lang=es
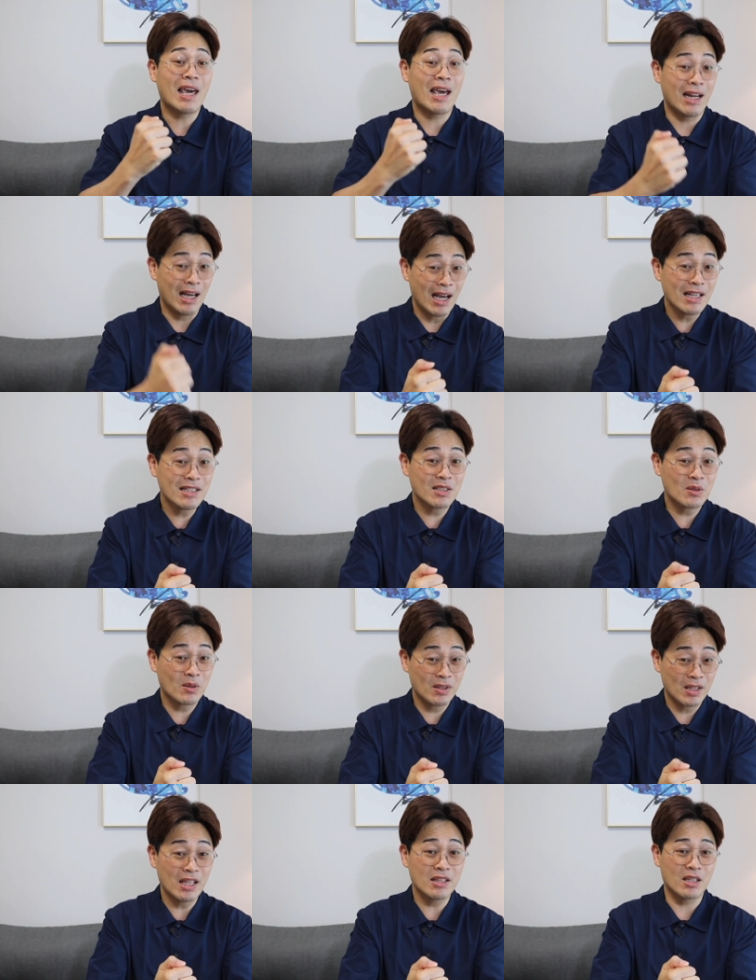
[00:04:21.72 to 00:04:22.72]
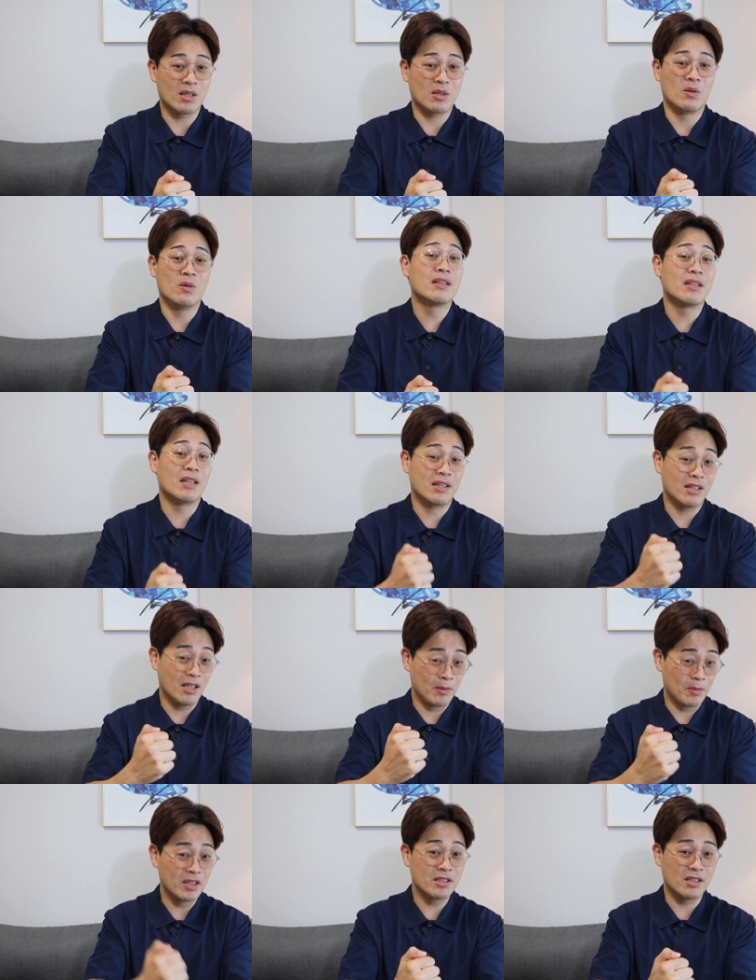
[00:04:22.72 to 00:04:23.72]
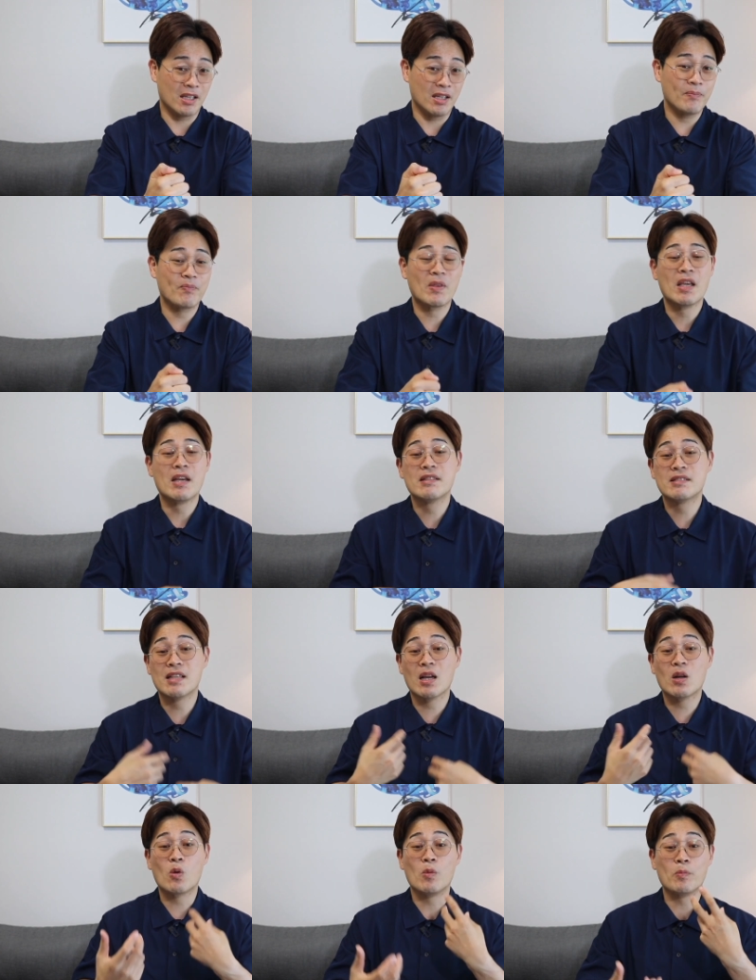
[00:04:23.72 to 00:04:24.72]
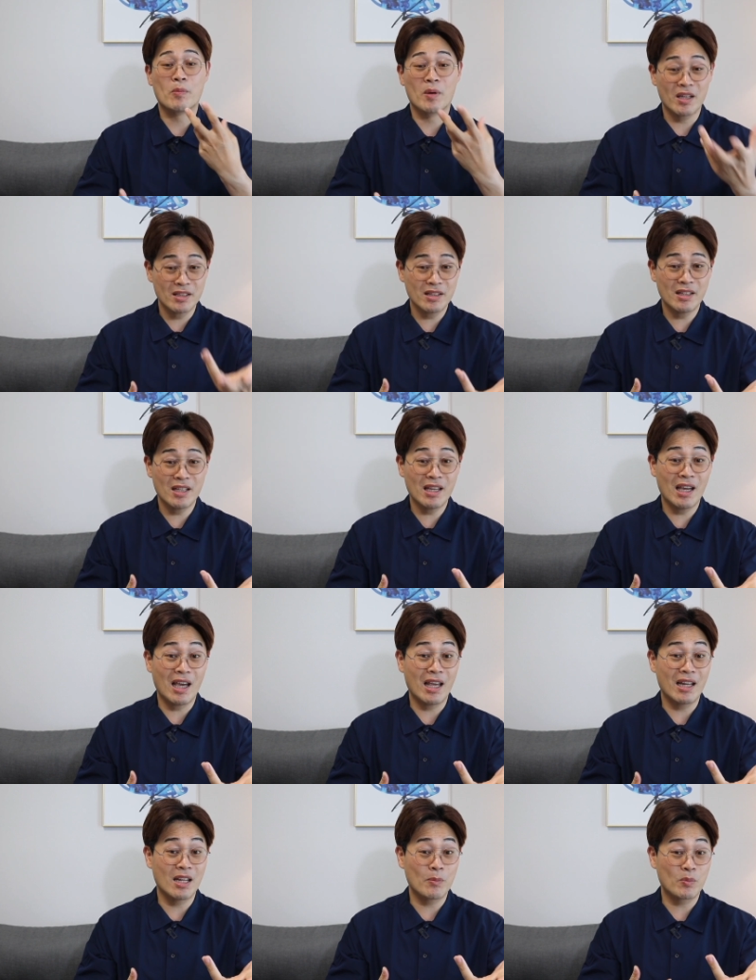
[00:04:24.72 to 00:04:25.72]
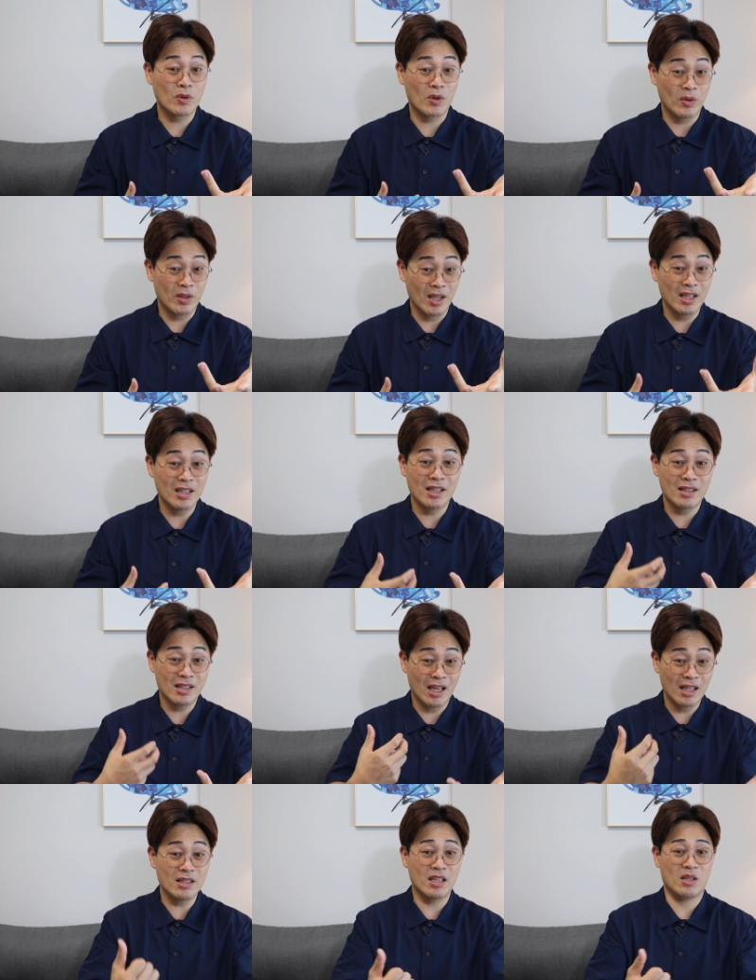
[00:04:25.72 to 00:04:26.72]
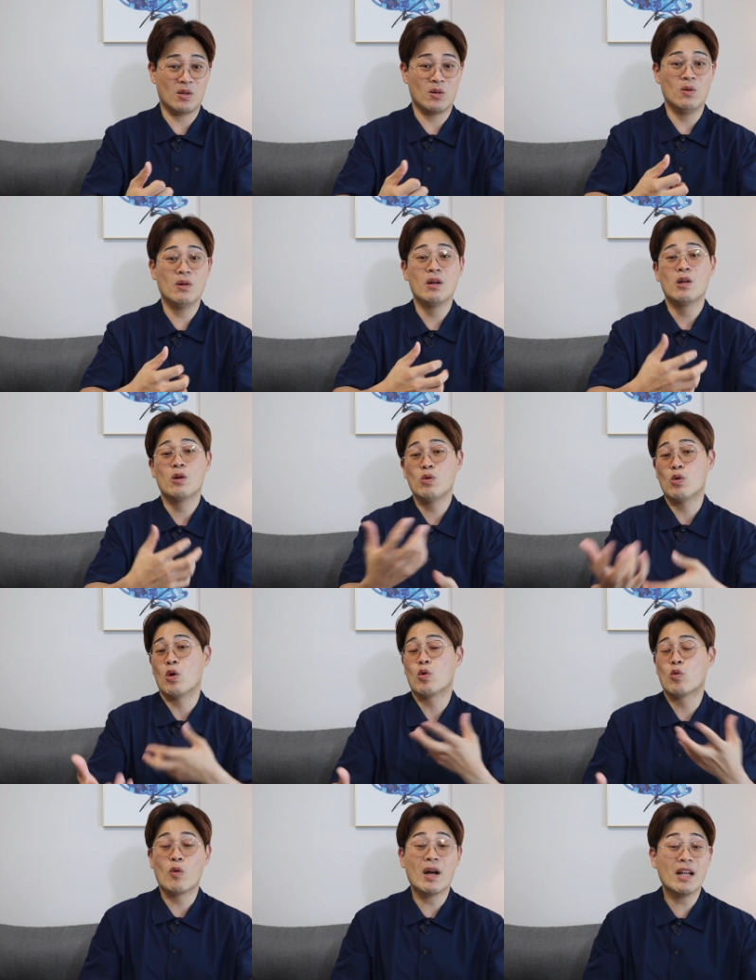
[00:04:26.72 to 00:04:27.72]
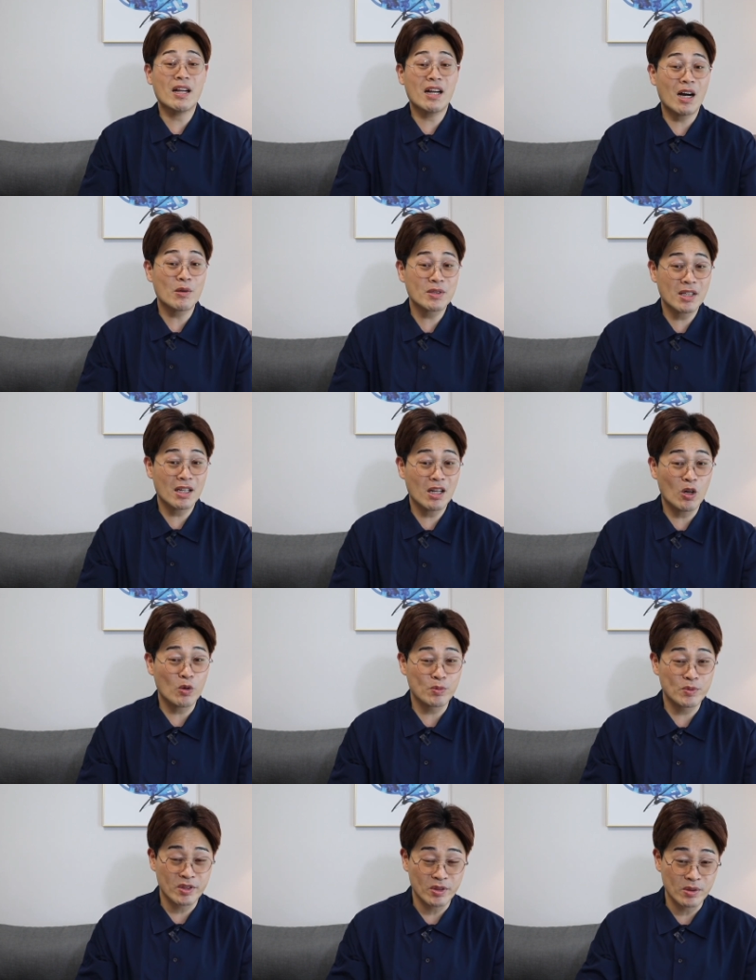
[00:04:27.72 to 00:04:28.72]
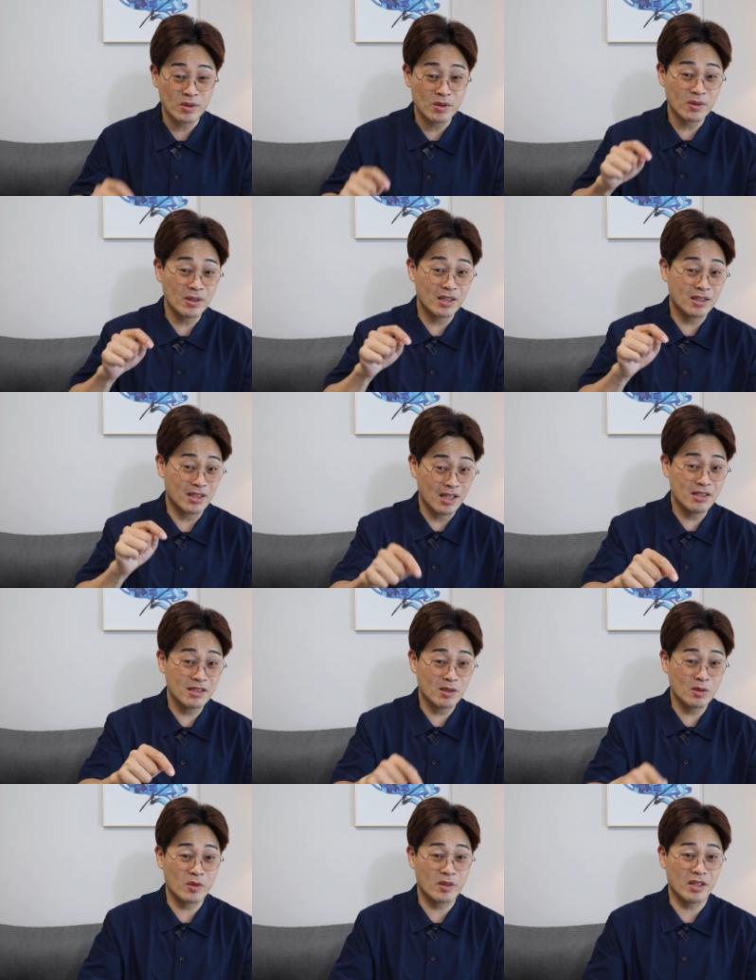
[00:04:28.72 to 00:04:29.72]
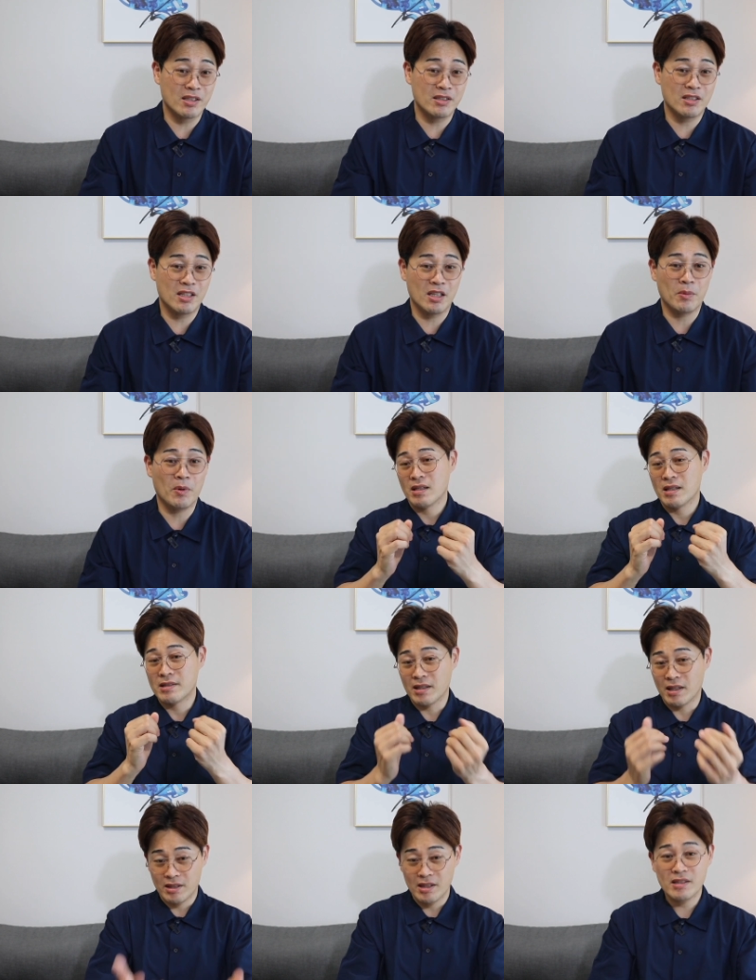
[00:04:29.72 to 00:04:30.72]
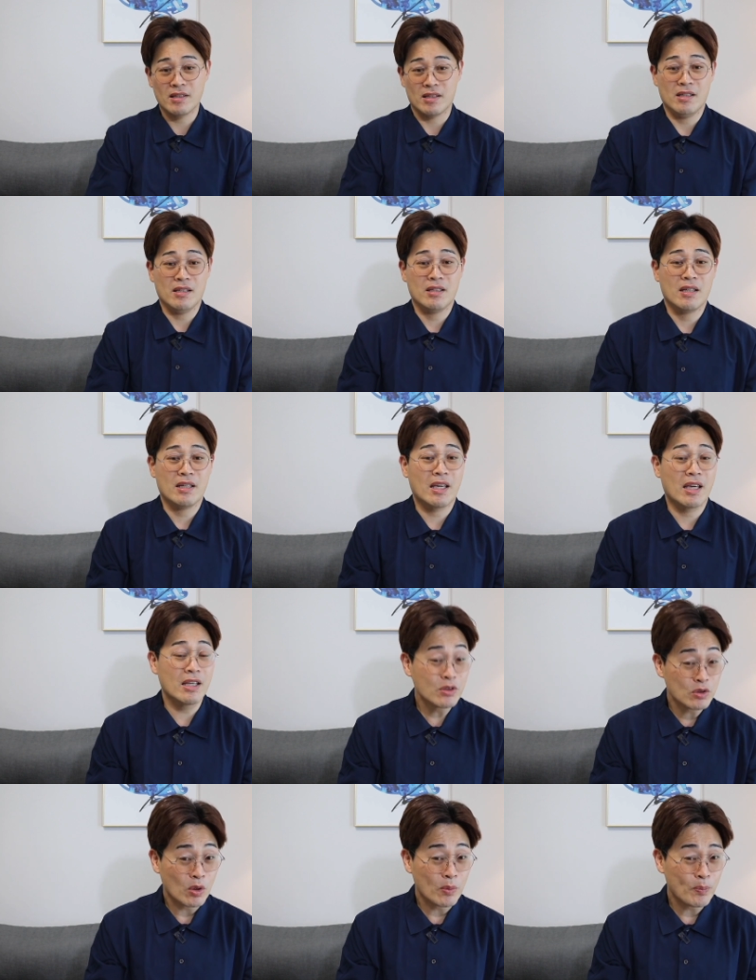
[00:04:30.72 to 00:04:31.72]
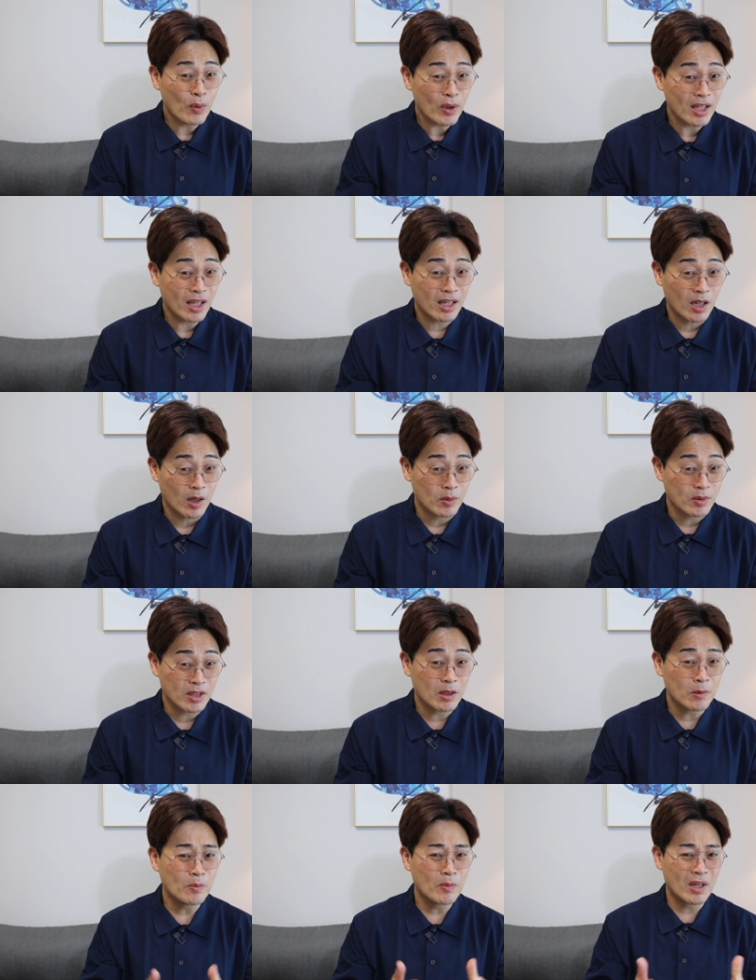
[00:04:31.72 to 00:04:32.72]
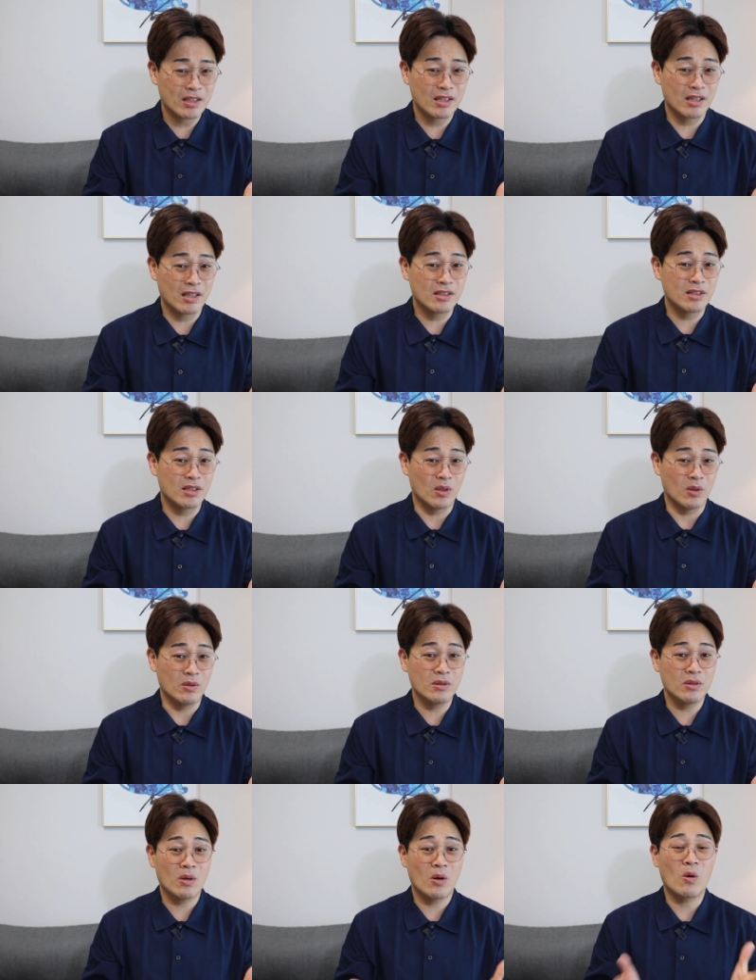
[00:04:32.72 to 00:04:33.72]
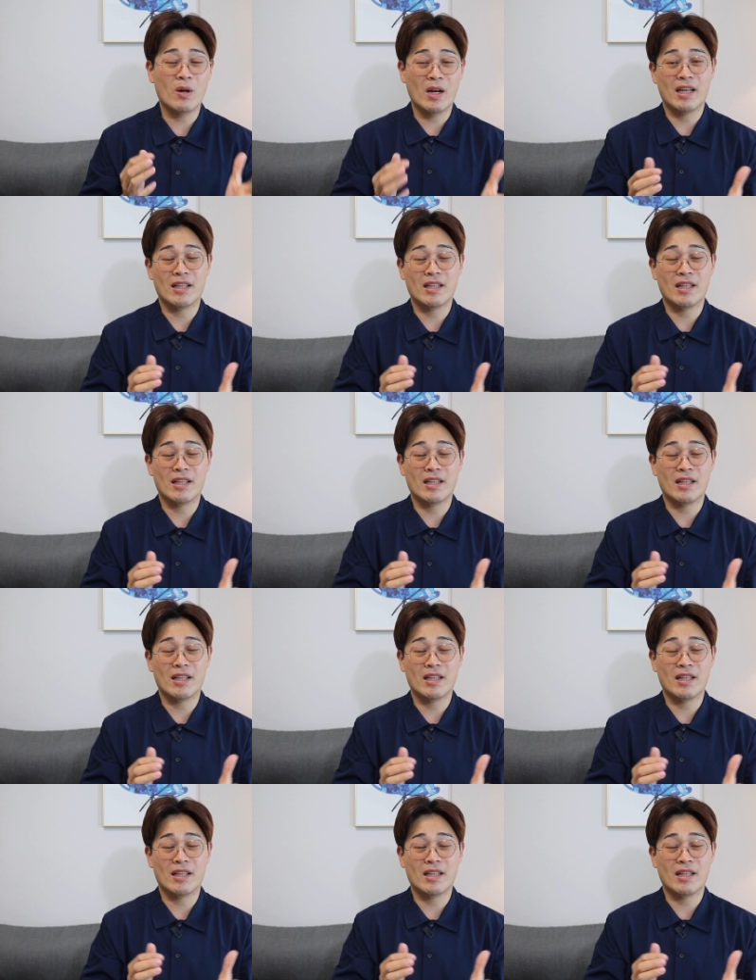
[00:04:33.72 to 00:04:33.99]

el ácido tánico de té verde, se convierte en la proteína tánico, lo cual causa la obstrucción del tránsito digestivo y se dice que esto puede causar maldigestión o la